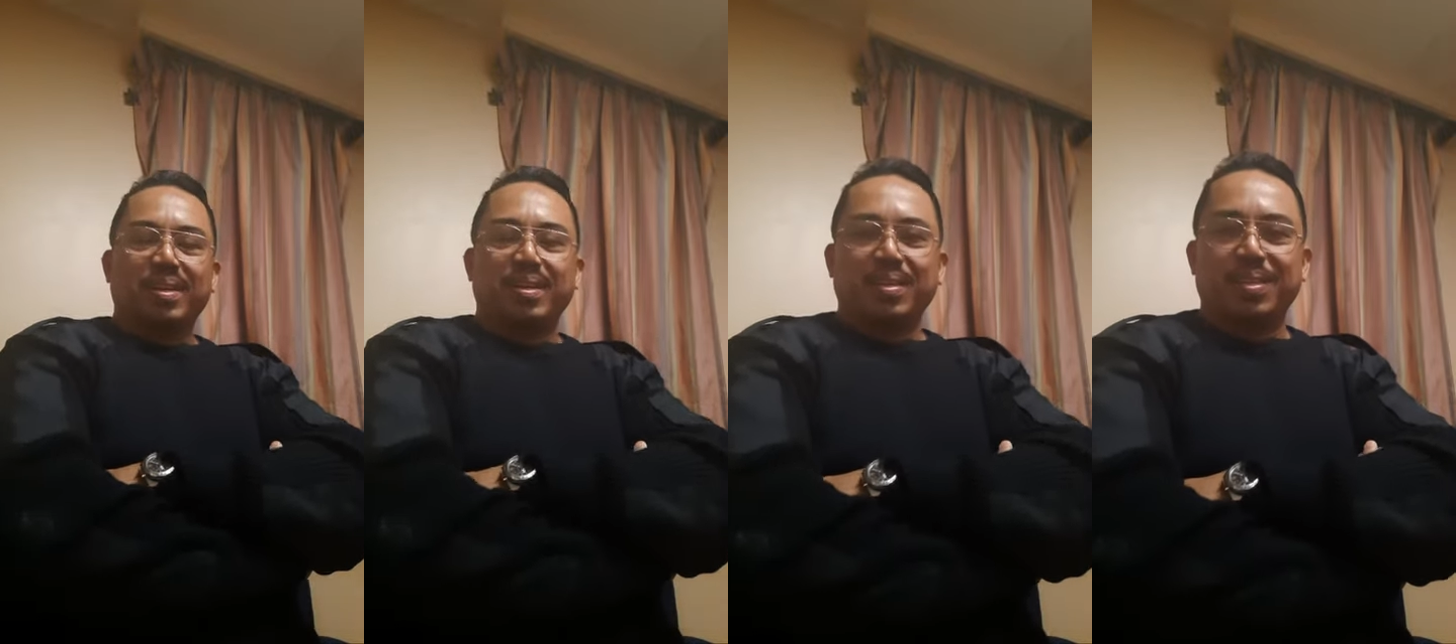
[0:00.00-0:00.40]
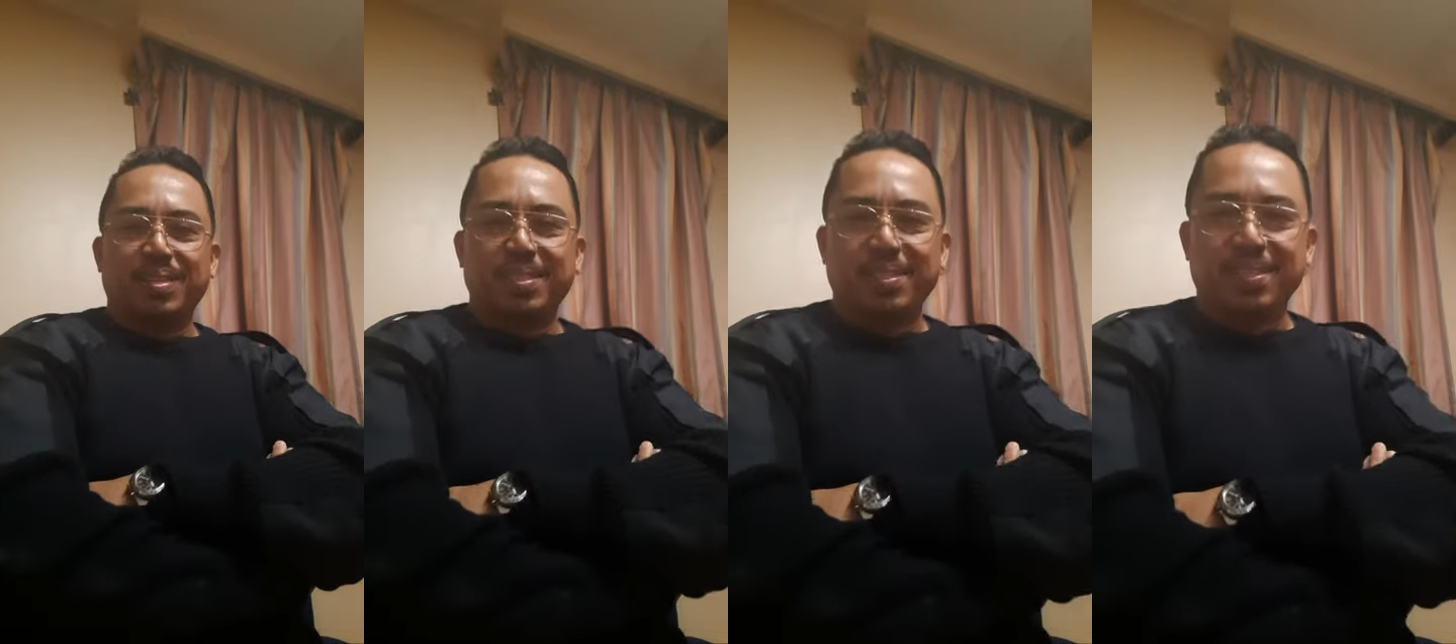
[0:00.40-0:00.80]
at
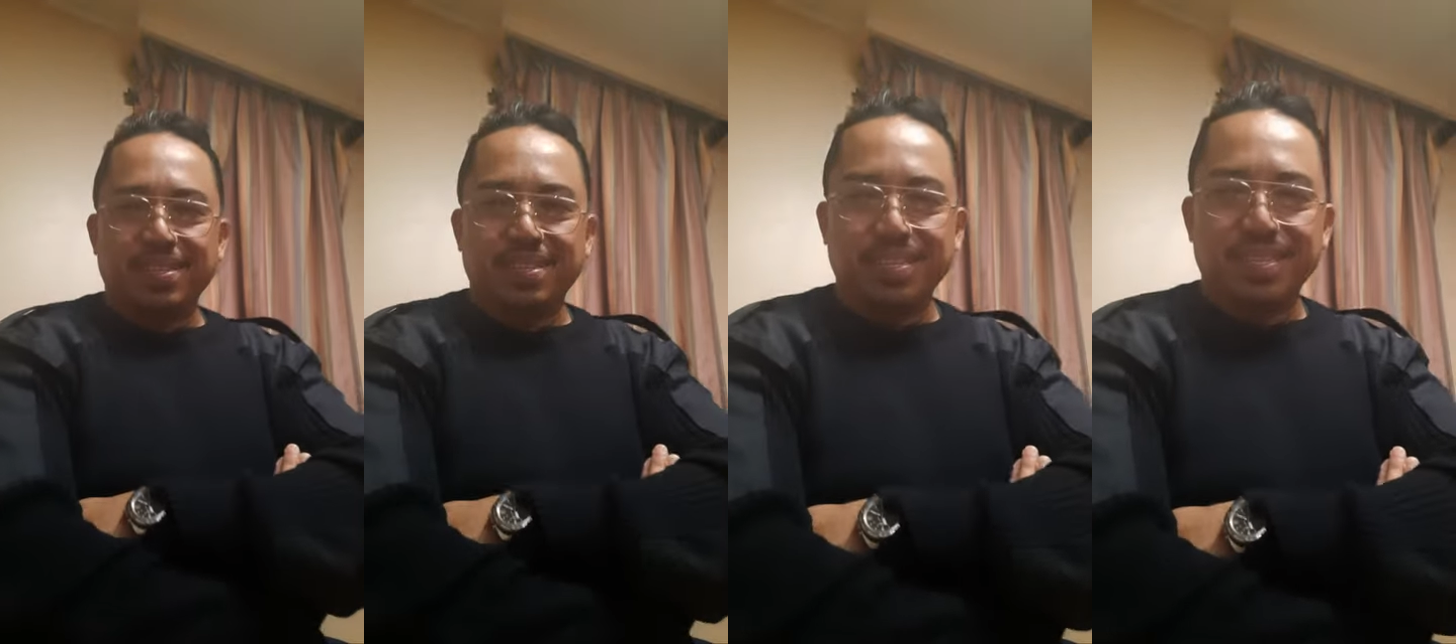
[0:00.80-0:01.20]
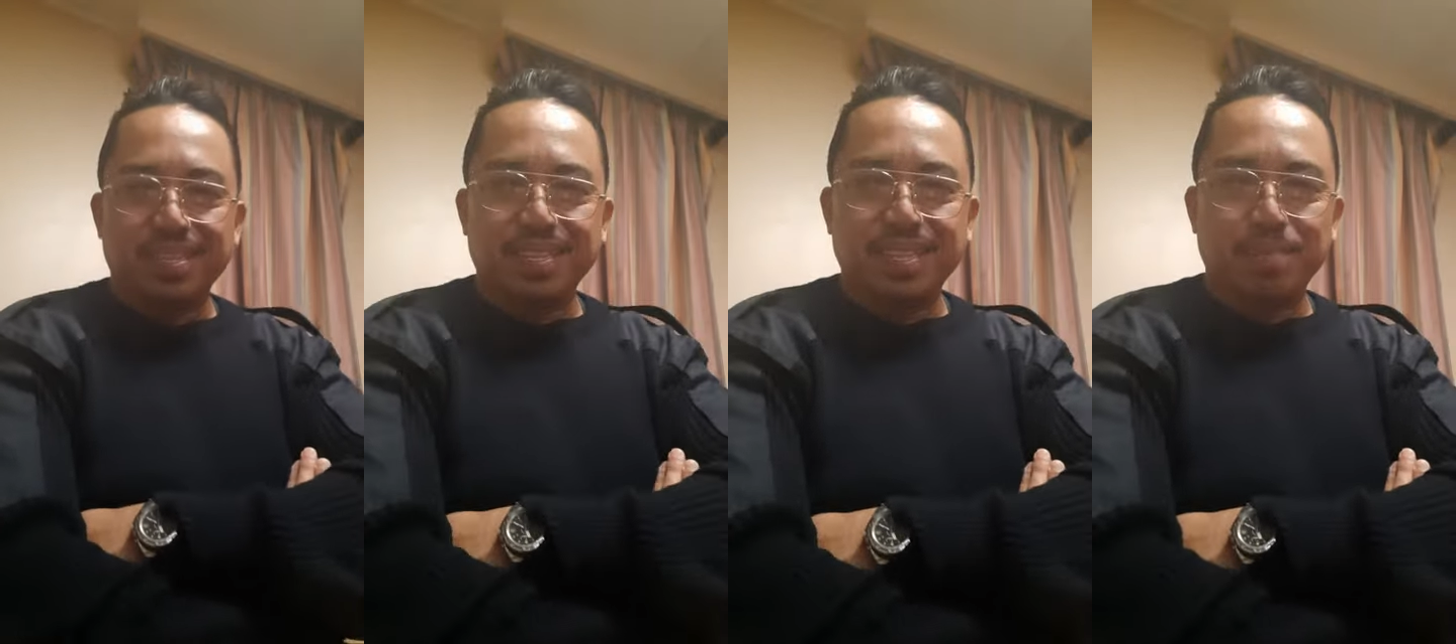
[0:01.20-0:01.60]
uh,
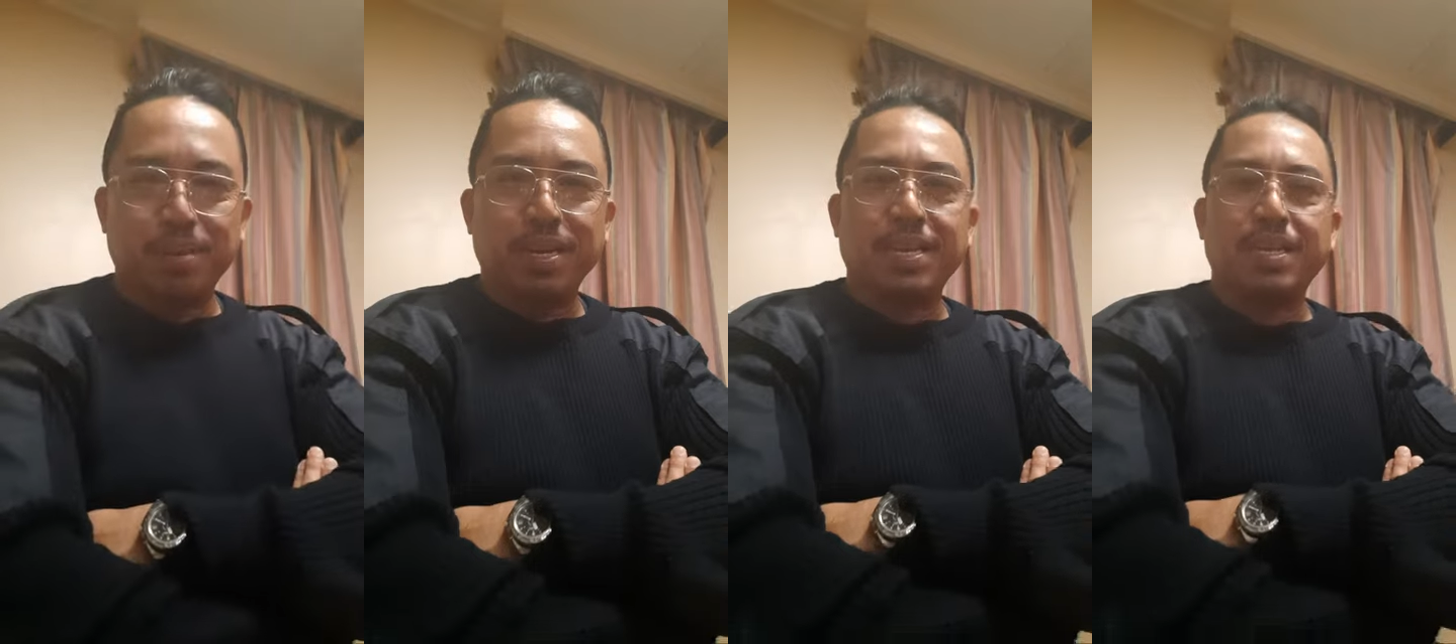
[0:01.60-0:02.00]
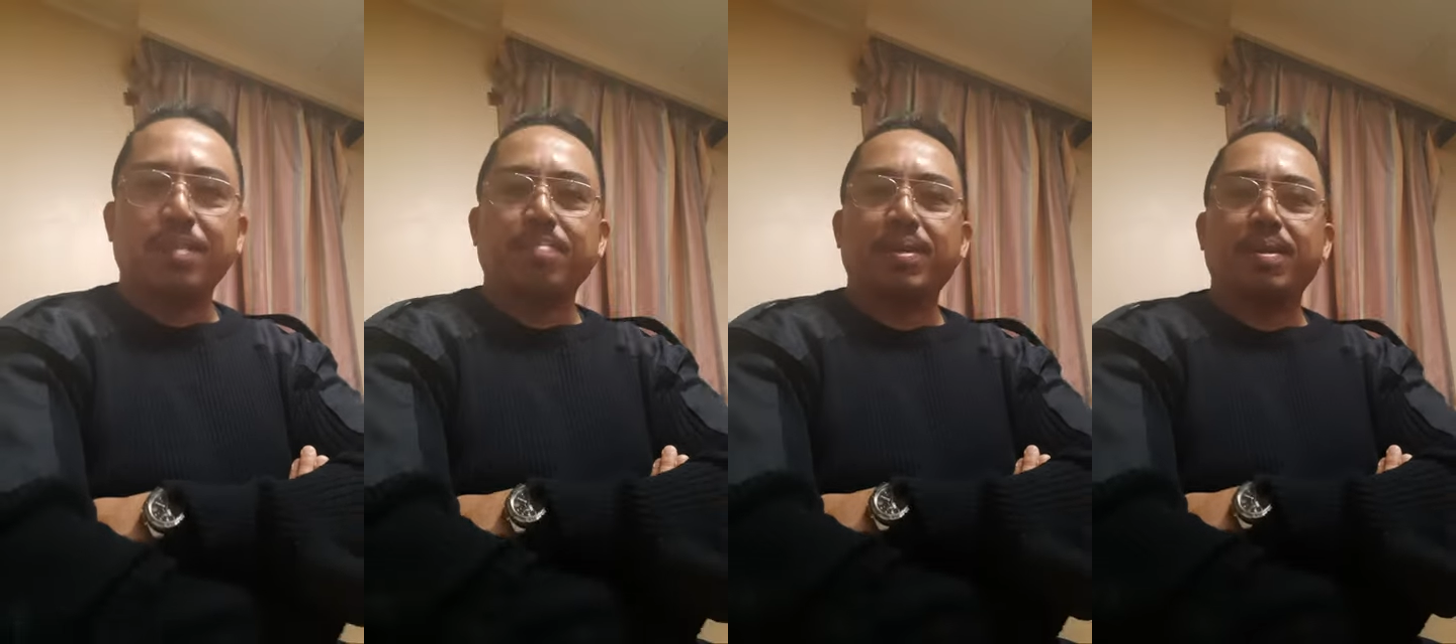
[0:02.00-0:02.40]
napakahirap
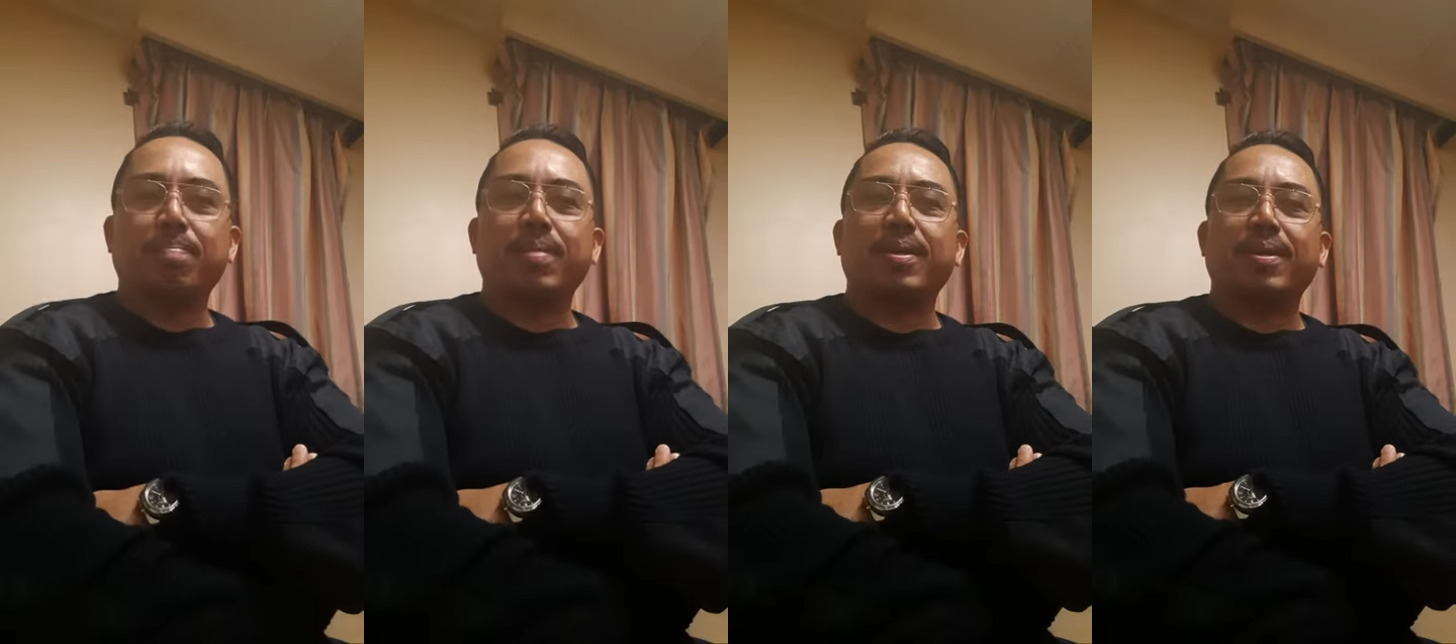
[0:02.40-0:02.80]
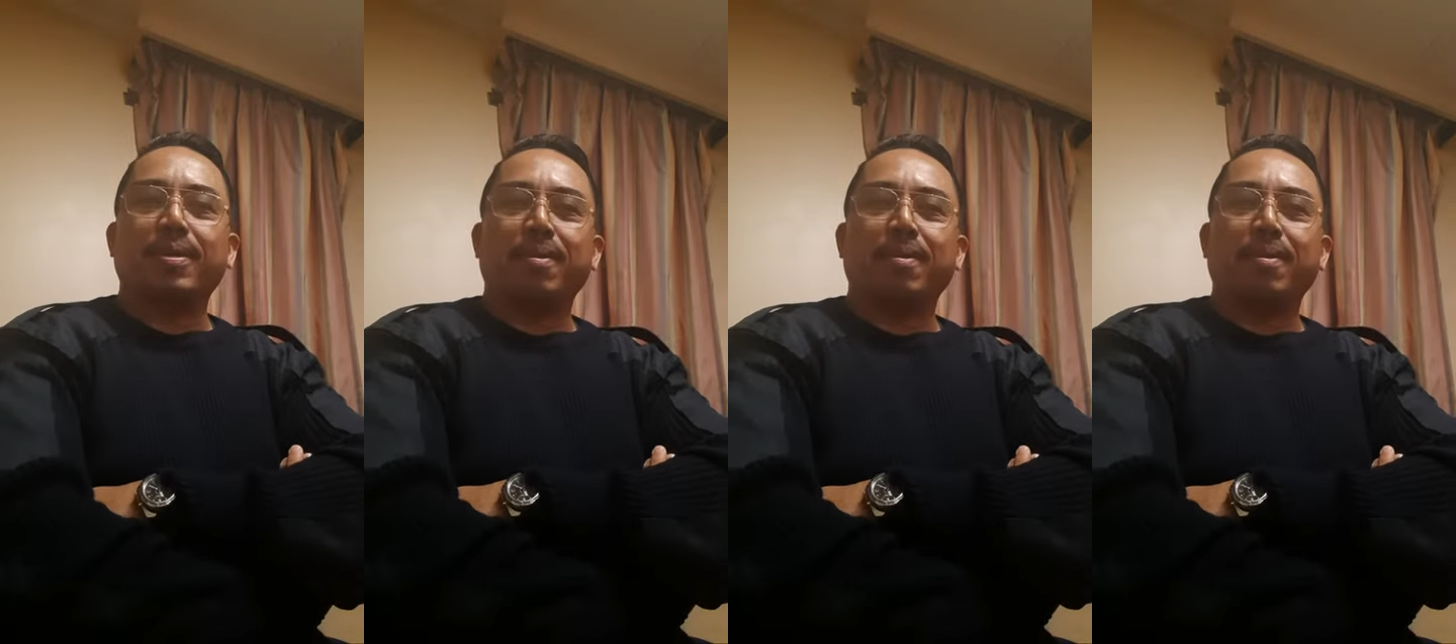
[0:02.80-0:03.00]
mag-apply